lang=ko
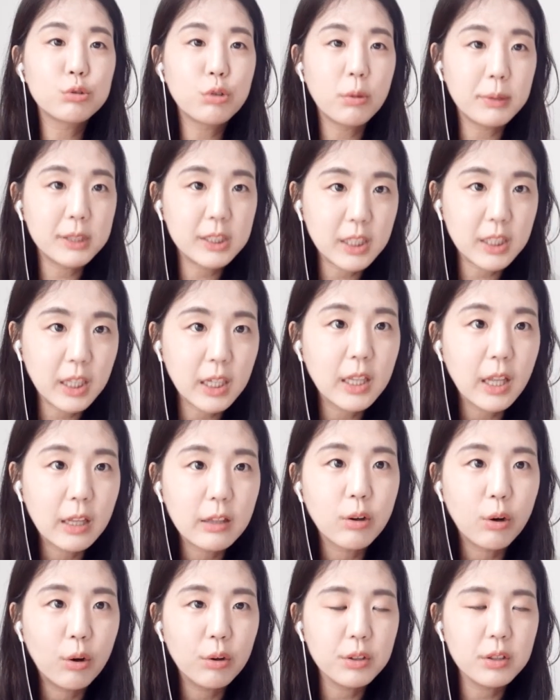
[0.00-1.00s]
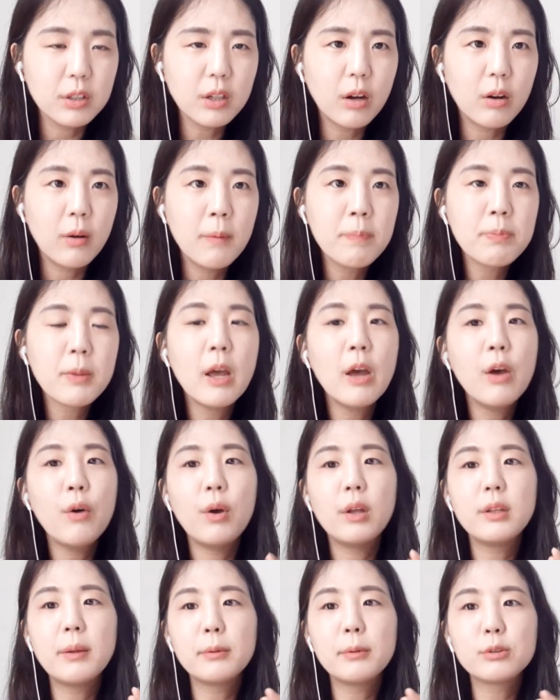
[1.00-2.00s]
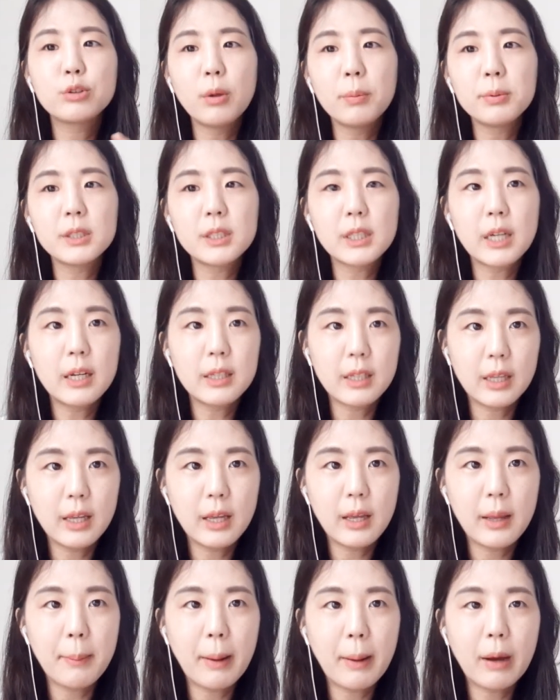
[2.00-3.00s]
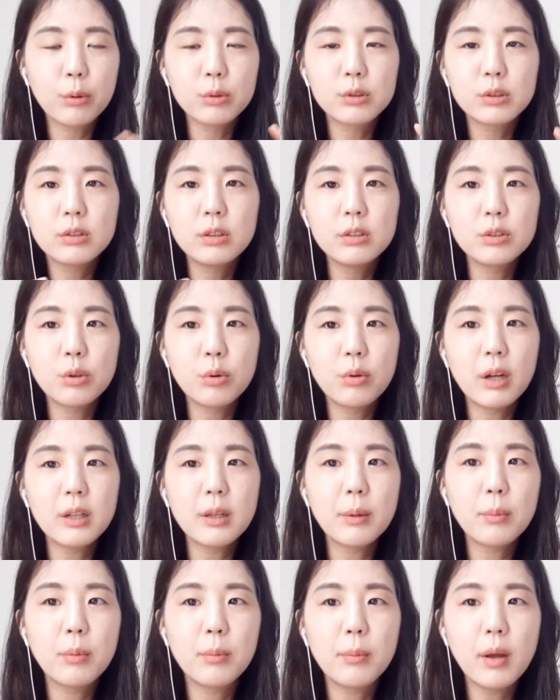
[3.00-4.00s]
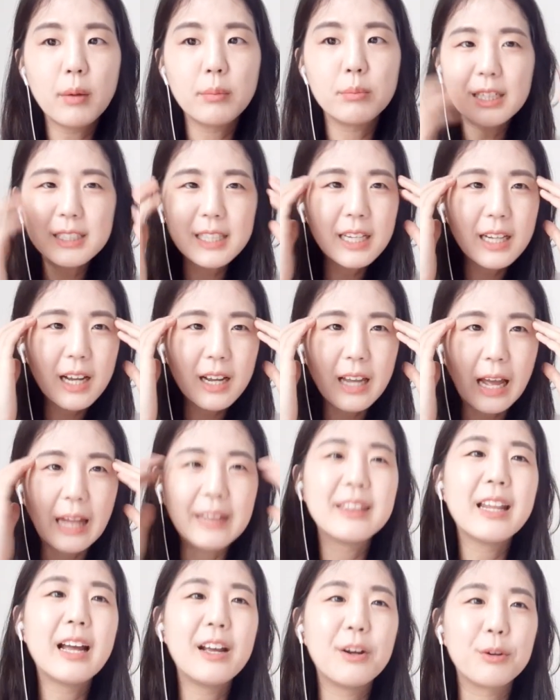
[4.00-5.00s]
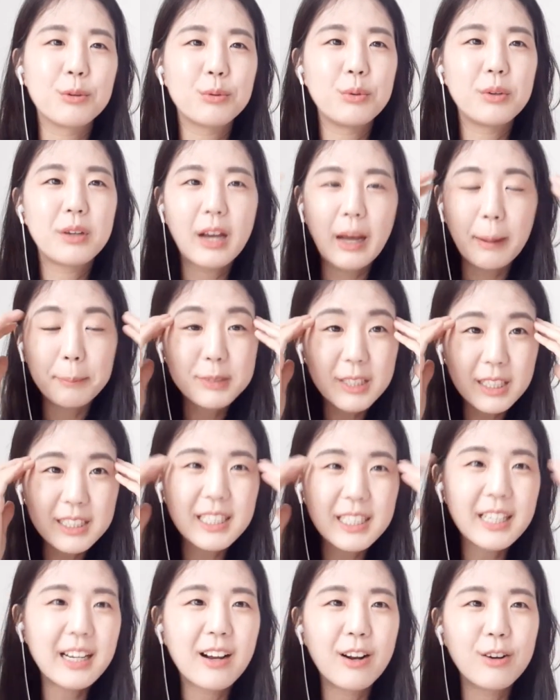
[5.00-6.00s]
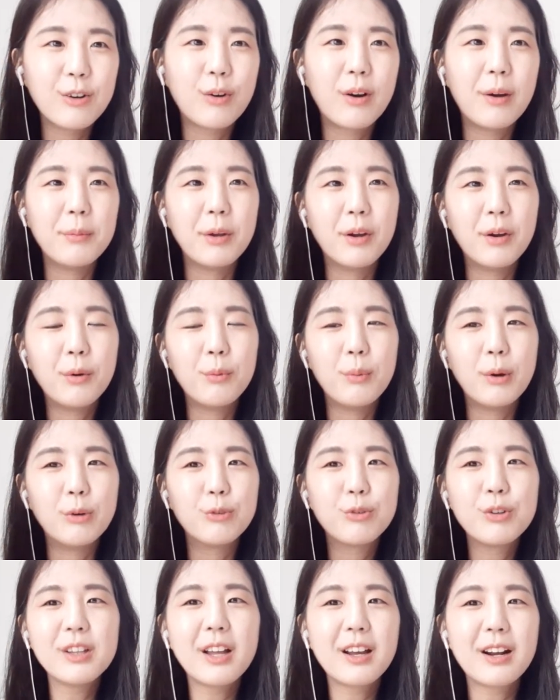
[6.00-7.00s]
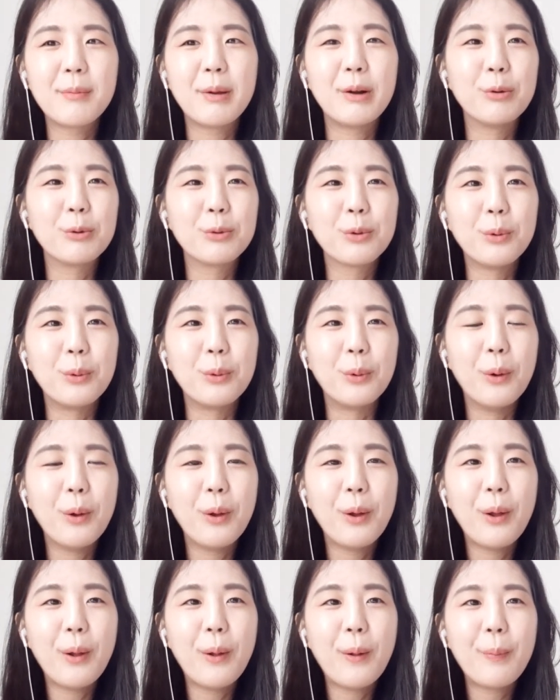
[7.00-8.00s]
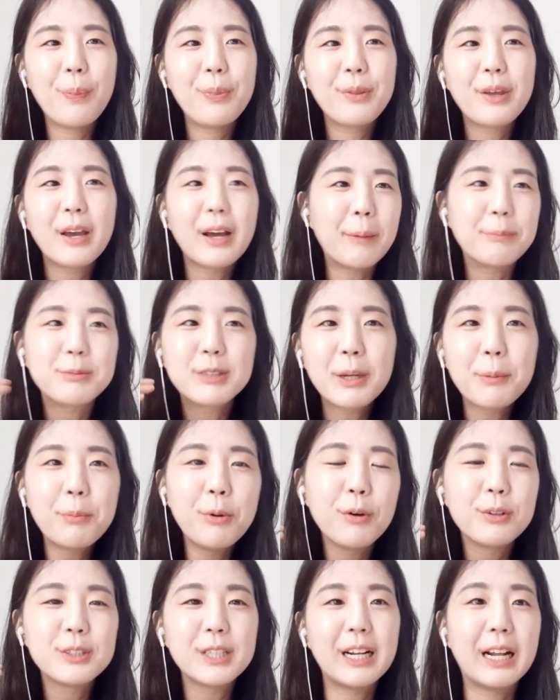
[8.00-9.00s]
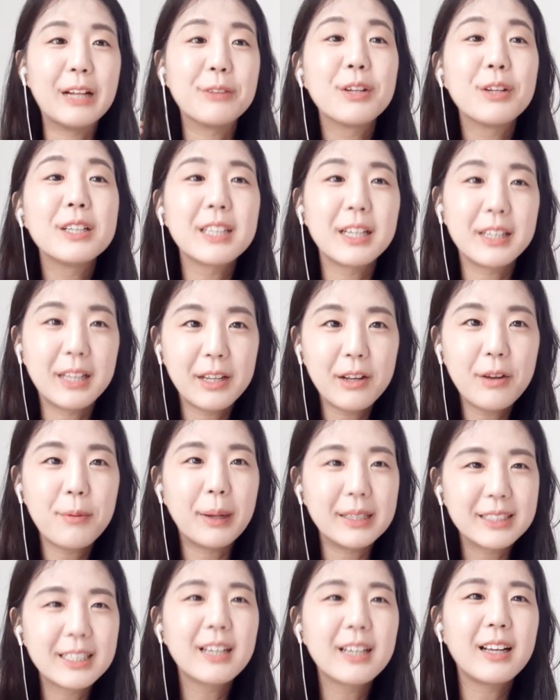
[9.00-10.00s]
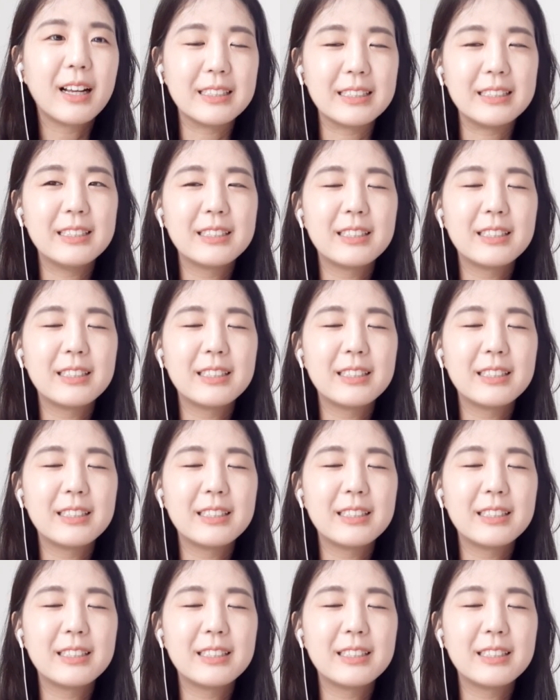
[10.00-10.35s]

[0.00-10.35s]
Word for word: 수업이 진행이 되는 거거든요. 왜냐하면 수업 시간에 바로 즉흥적으로 하다 보면 잘 생각이 안 나요. 또 이게 갑자기 생각하려고 하면 왜 우리나라 말로도 이게 갑자기 표현 잘 안 되잖아요. 마찬가지.